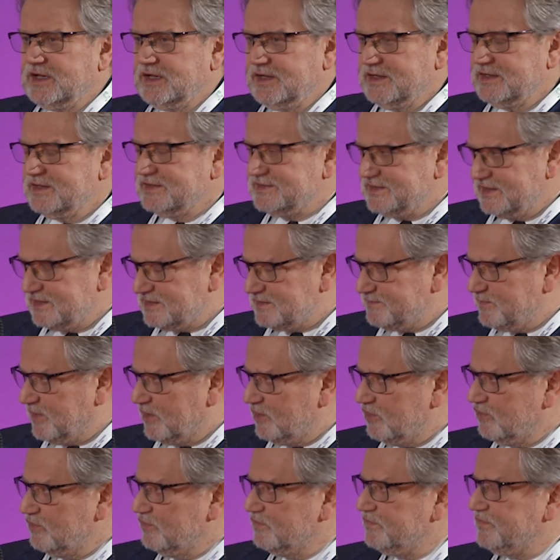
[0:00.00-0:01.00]

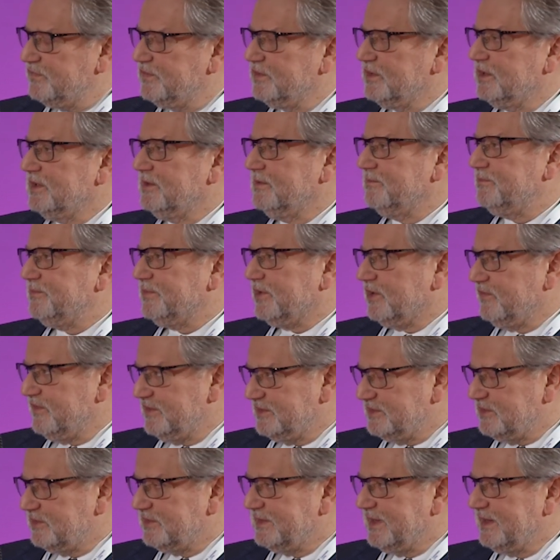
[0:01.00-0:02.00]
zespołów e,
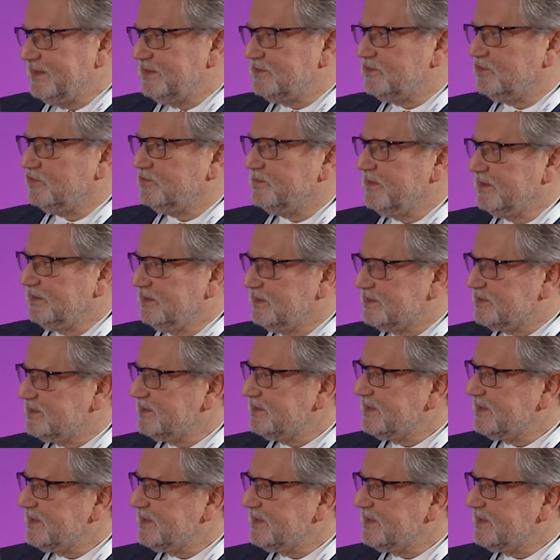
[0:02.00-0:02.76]
profesjonalistów medycznych,